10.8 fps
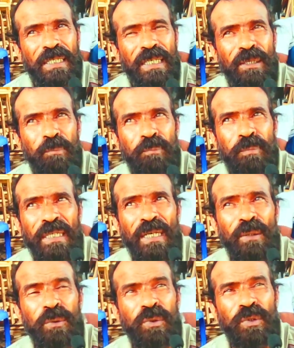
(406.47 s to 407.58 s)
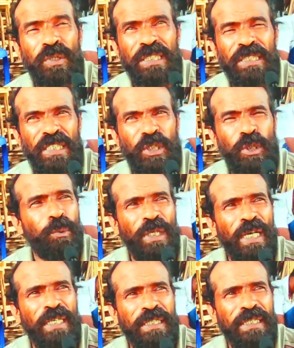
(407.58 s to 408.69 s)
এখানে প্যান্ডেলের উচ্চতা আছে দেড়শো ফুট
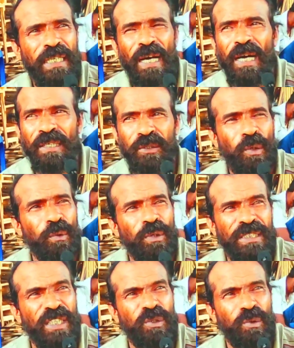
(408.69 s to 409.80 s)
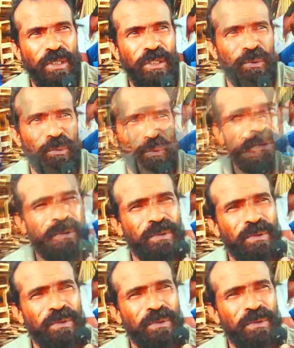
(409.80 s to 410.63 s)
হাইট আর চওড়া আছে একশো তিরিশ ফুট